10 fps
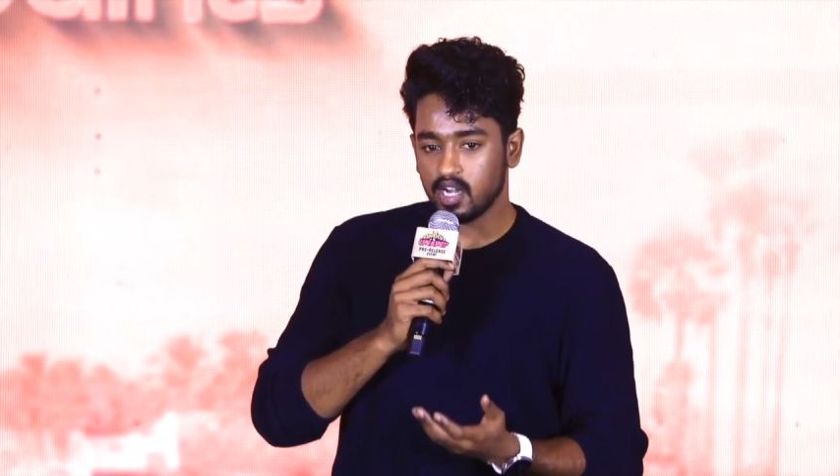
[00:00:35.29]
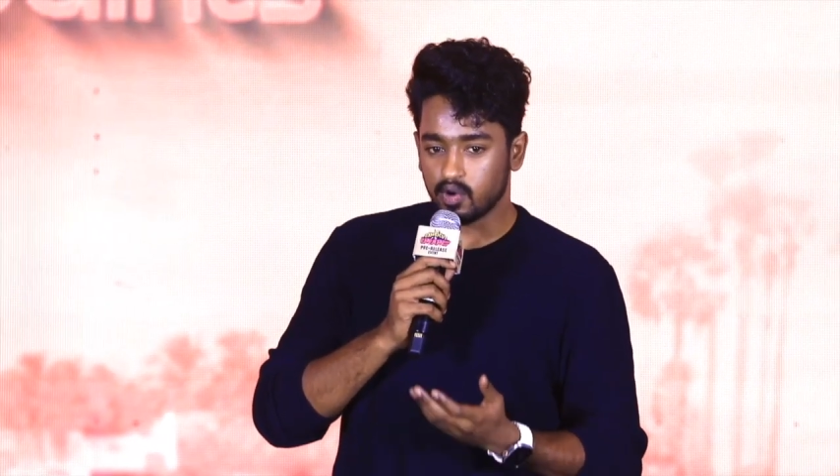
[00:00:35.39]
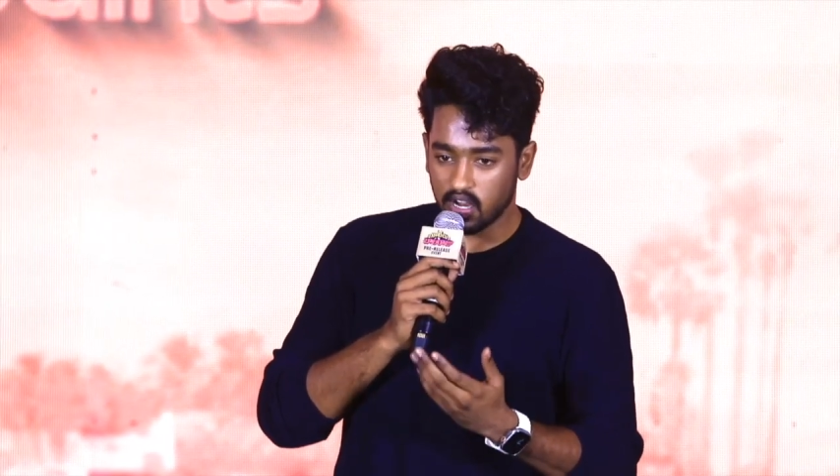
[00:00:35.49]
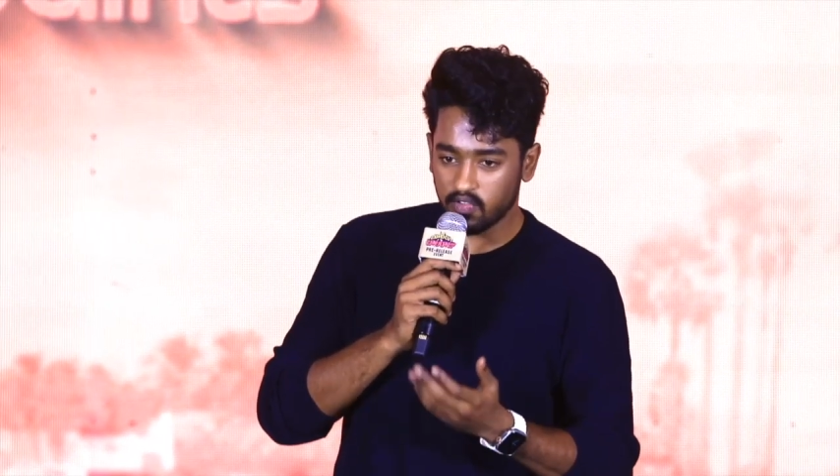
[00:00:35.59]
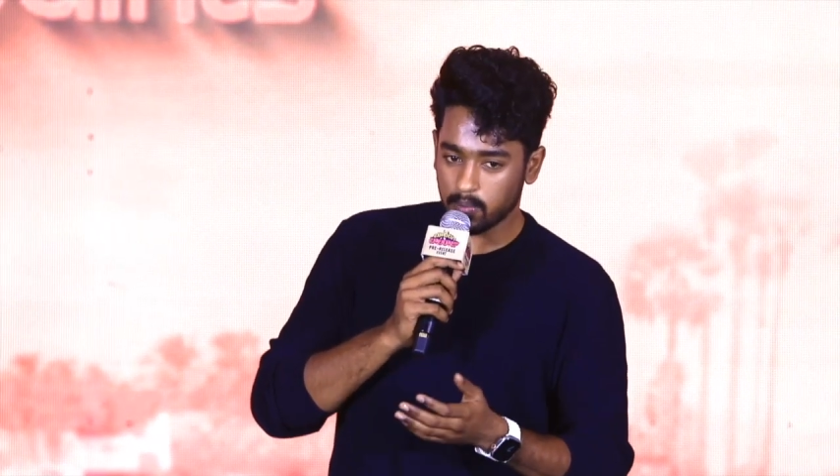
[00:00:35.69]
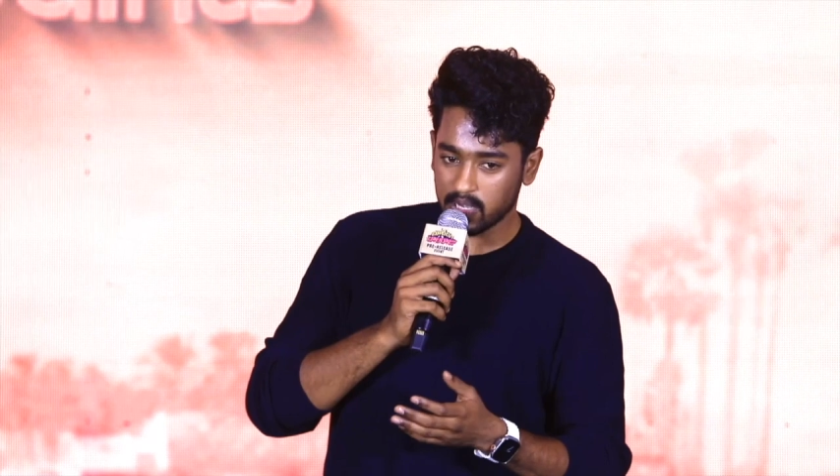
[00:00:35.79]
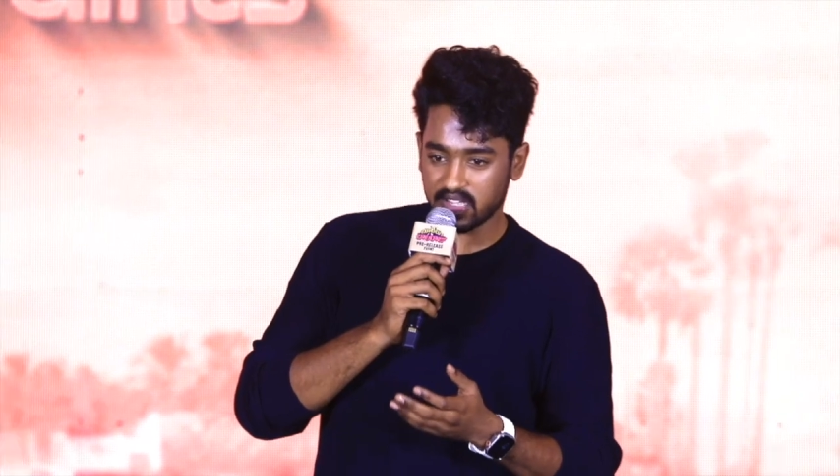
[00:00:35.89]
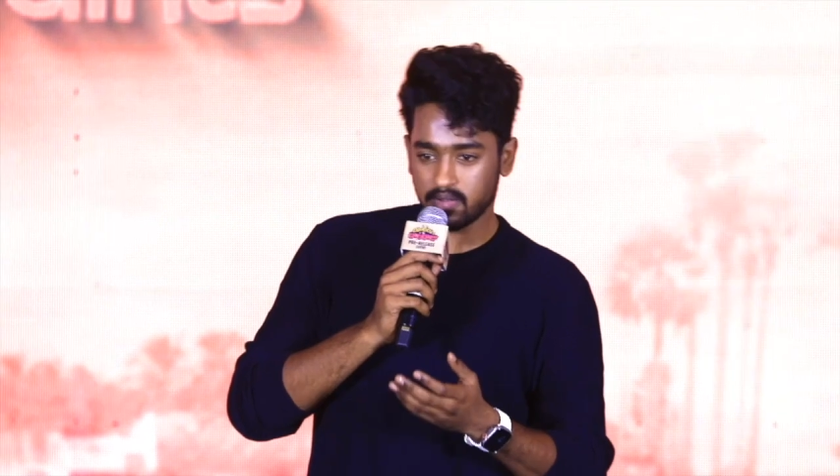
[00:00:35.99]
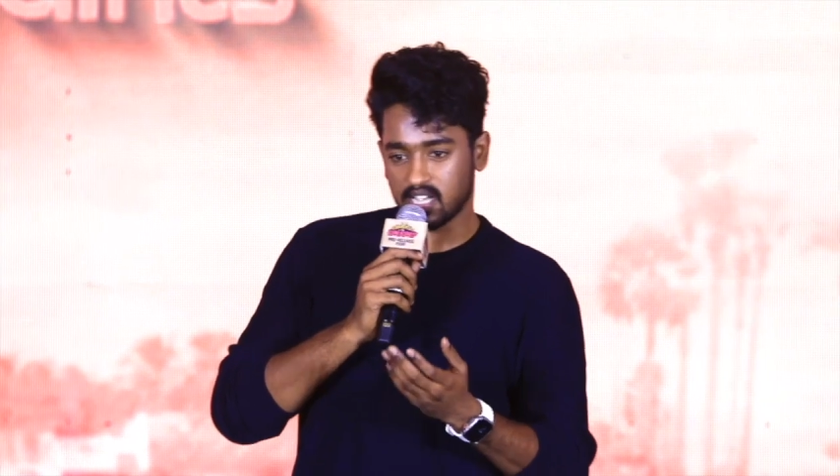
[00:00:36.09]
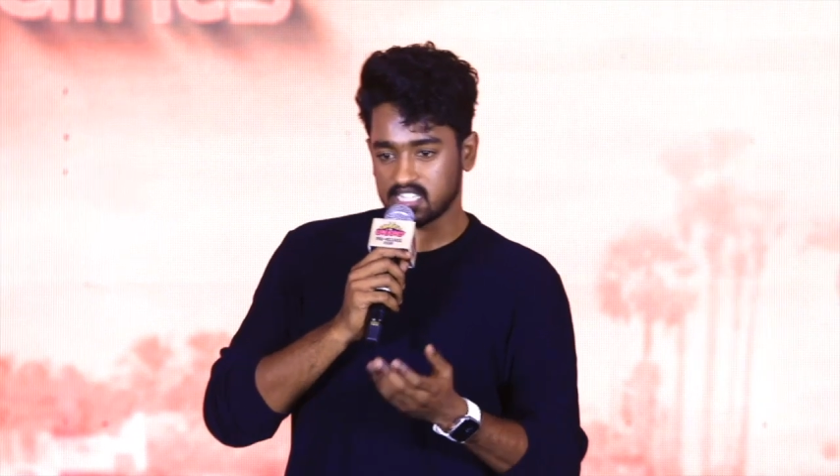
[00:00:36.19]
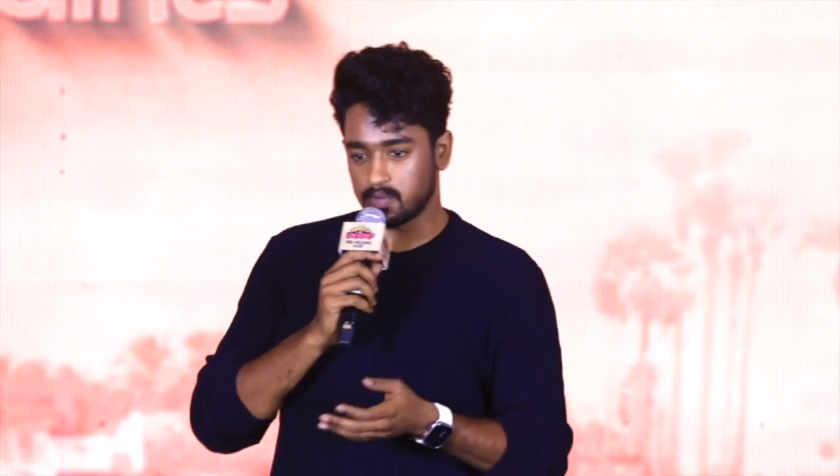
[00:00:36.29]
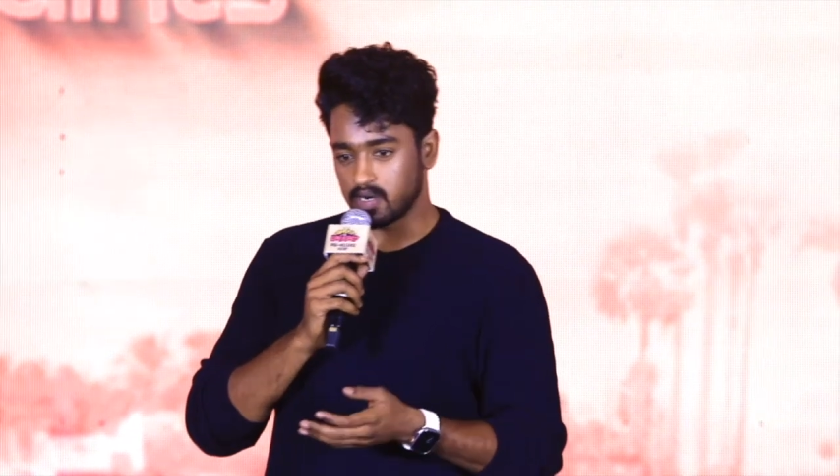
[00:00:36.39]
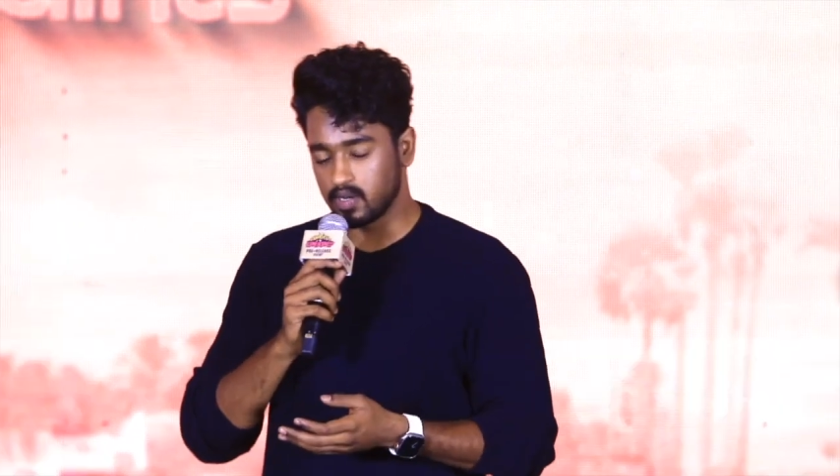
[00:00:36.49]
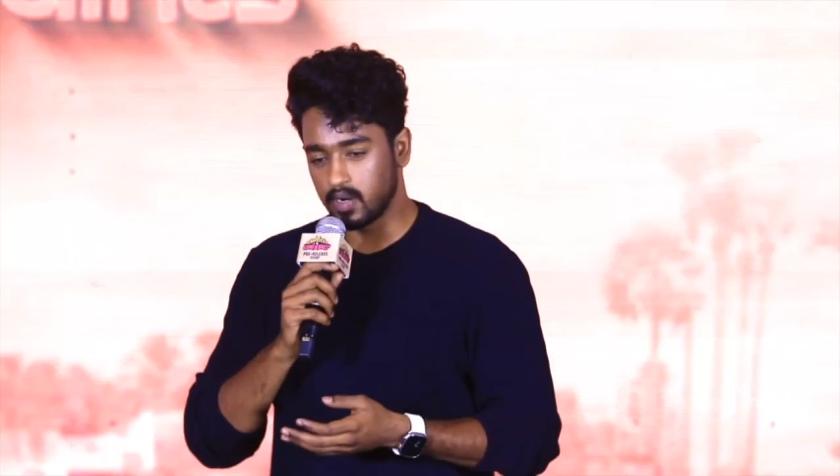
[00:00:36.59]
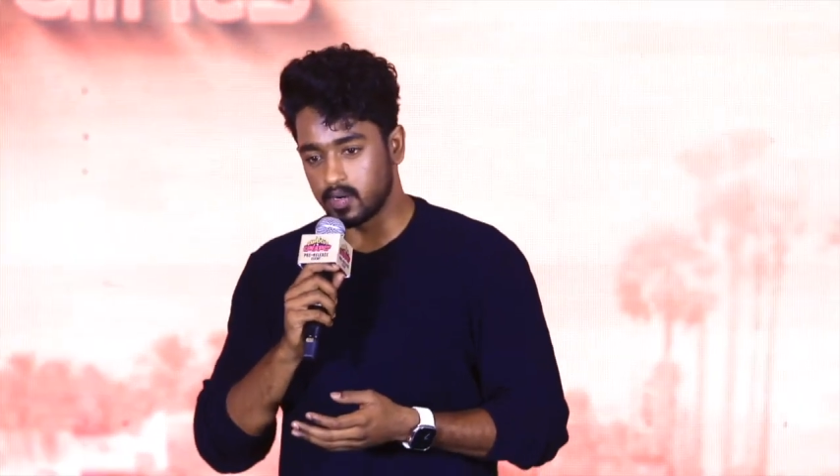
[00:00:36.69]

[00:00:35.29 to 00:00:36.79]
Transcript: ట్వంటీ ఫోర్ బై సెవెన్ కష్టపడుతూనే